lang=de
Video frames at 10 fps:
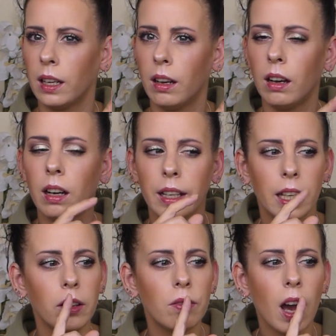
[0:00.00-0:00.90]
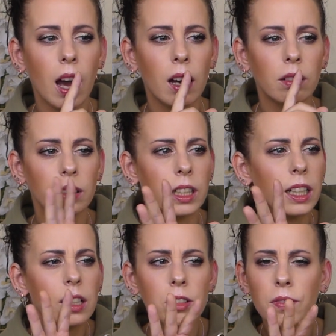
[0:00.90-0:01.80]
ah, Ingwer,
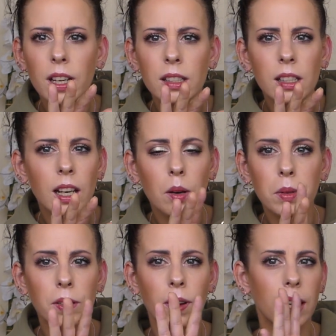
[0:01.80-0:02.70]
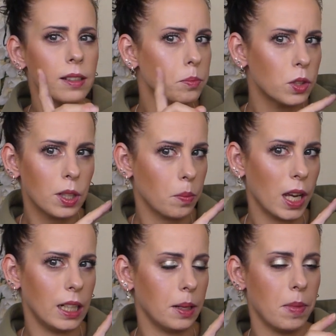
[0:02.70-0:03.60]
irgendwas, glaube ich, war es. Müsst ihr
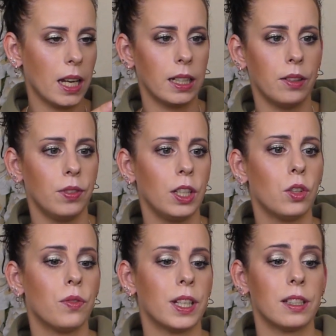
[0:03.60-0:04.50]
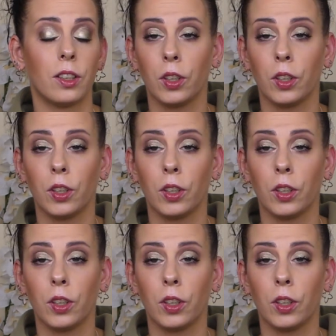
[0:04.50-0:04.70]
mal in dem anderen Video, was ich